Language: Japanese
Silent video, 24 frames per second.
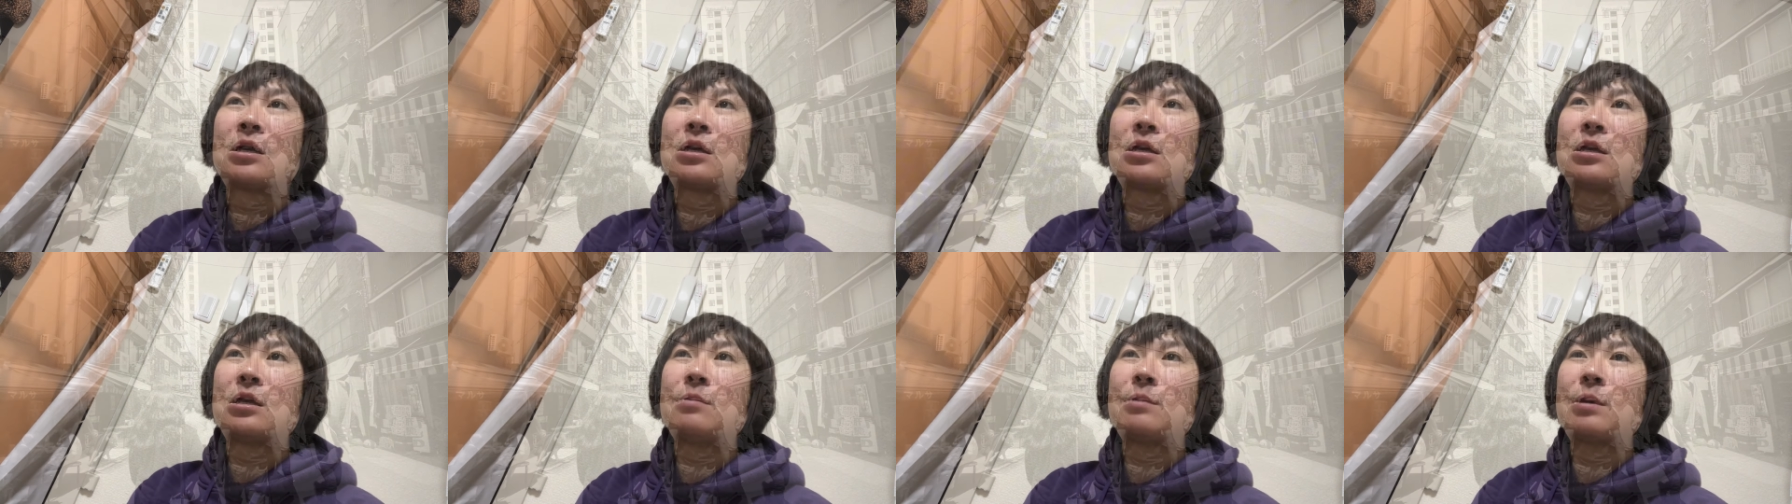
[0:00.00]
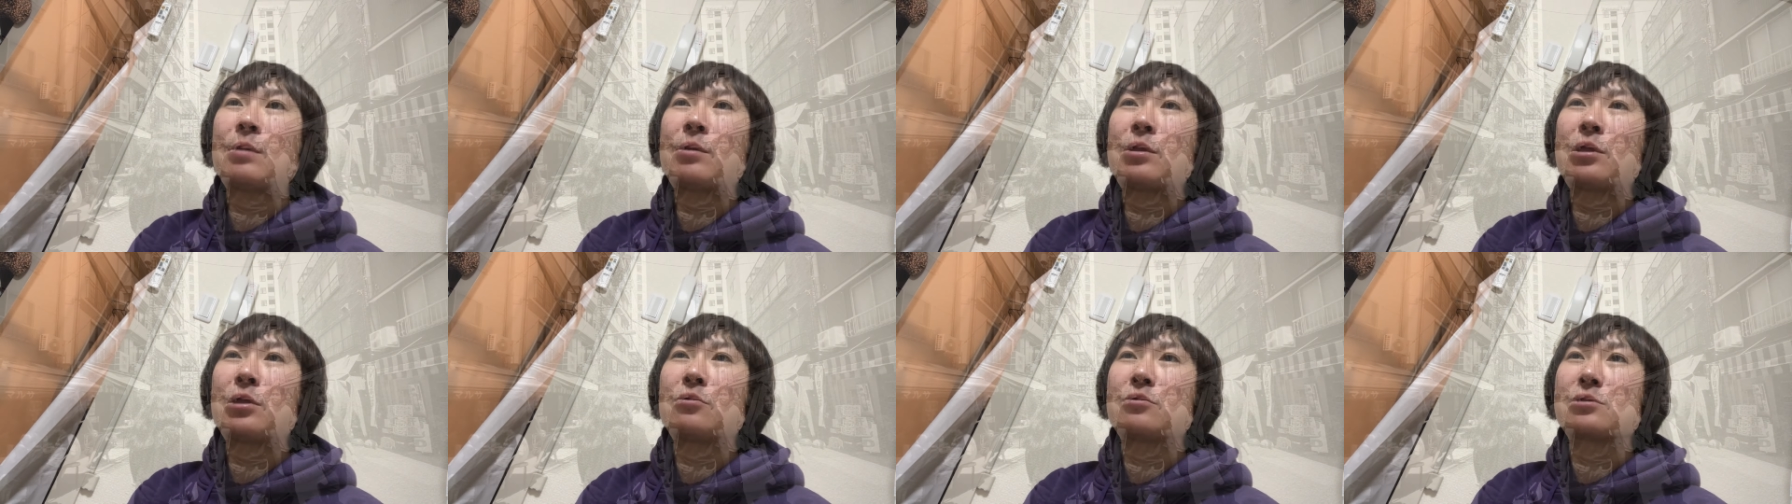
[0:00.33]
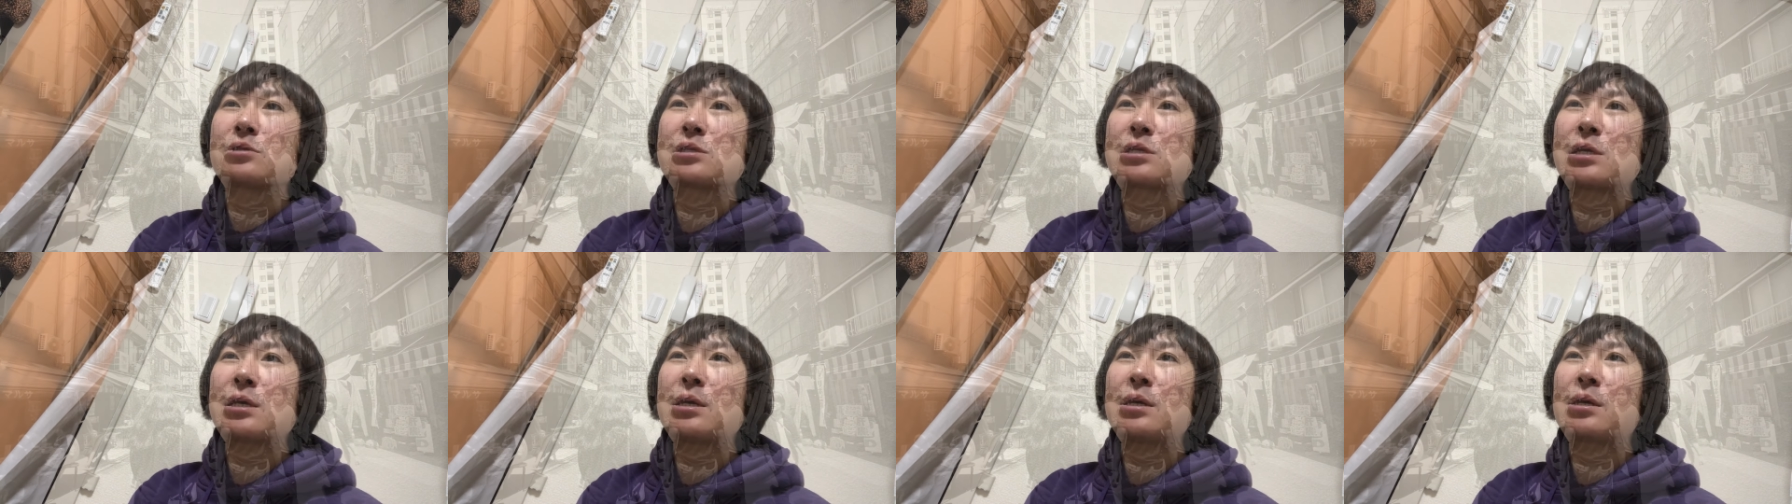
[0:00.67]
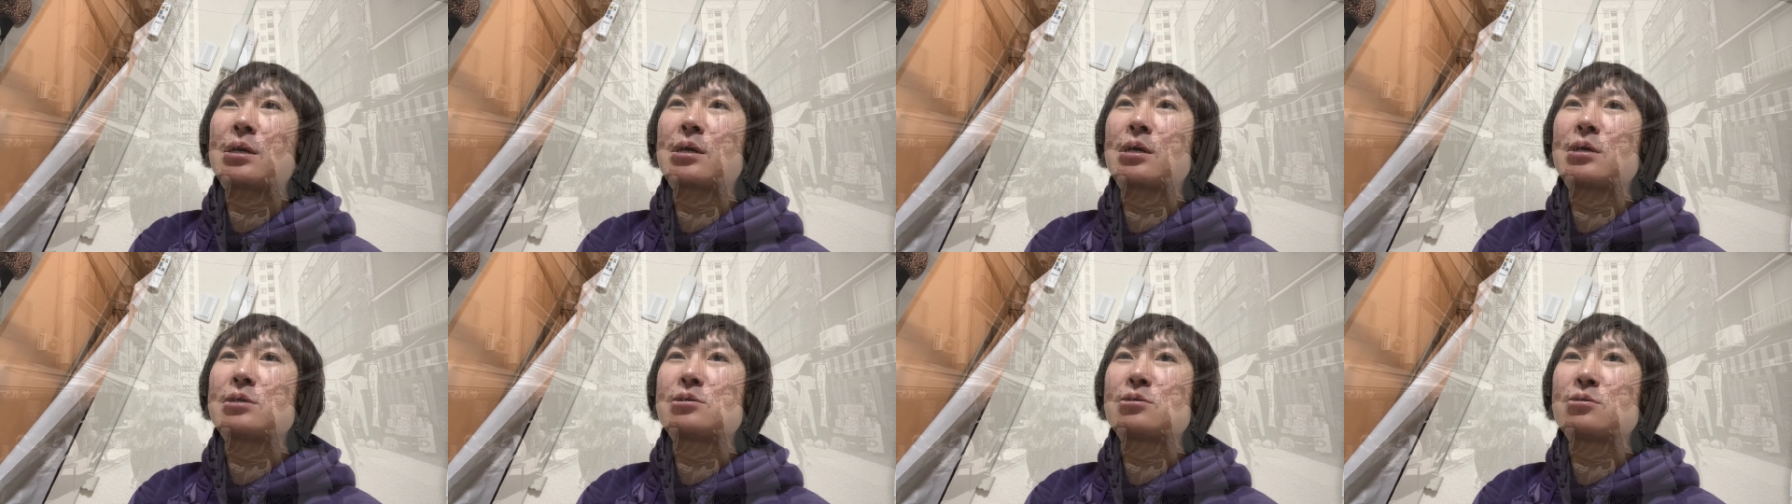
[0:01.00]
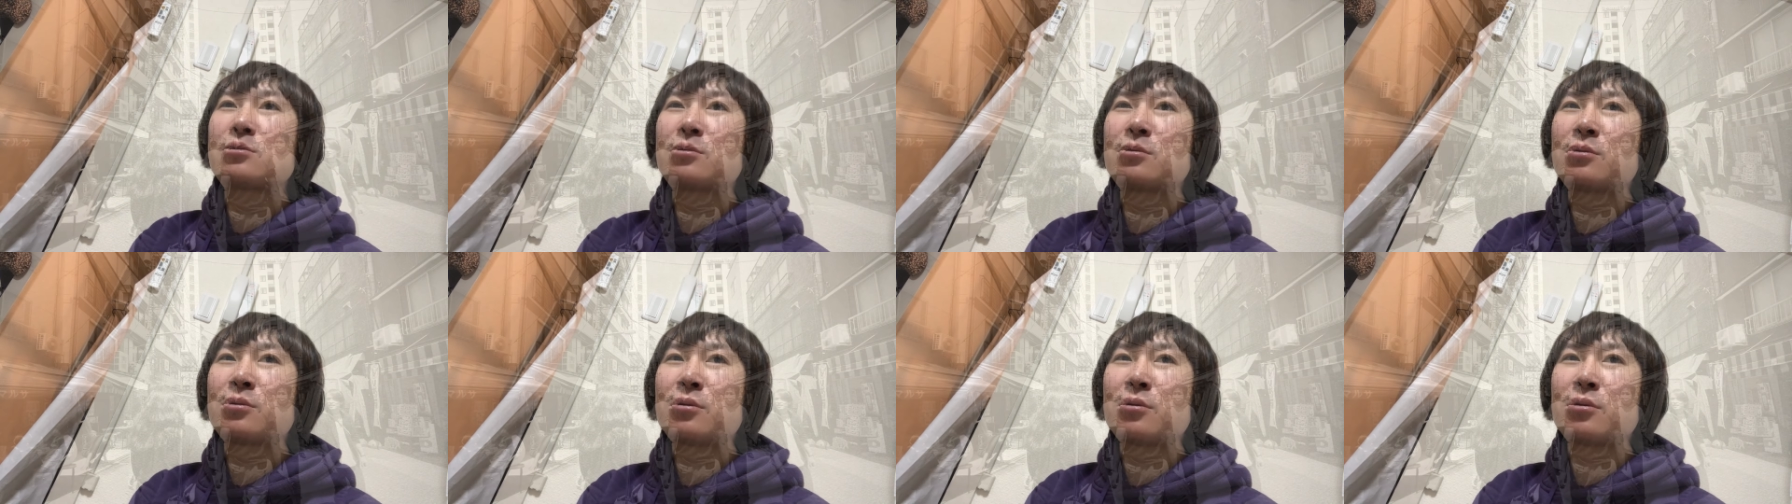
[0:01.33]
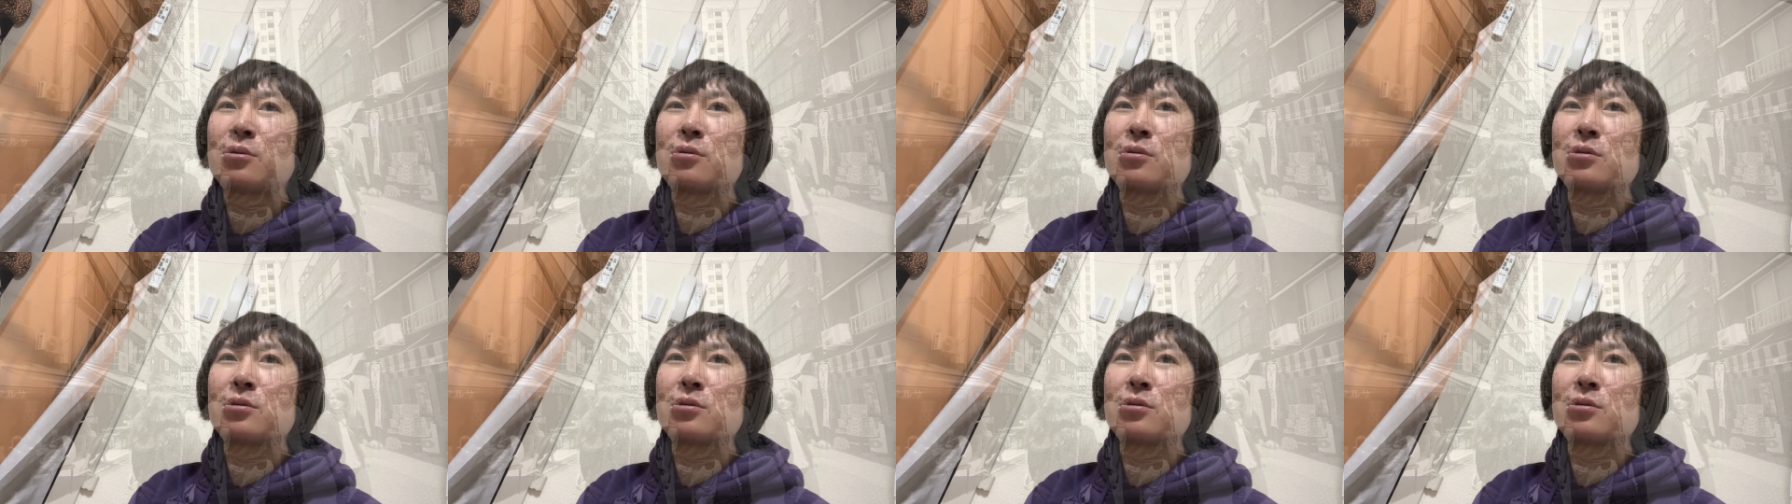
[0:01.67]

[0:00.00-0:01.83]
今までの成果上を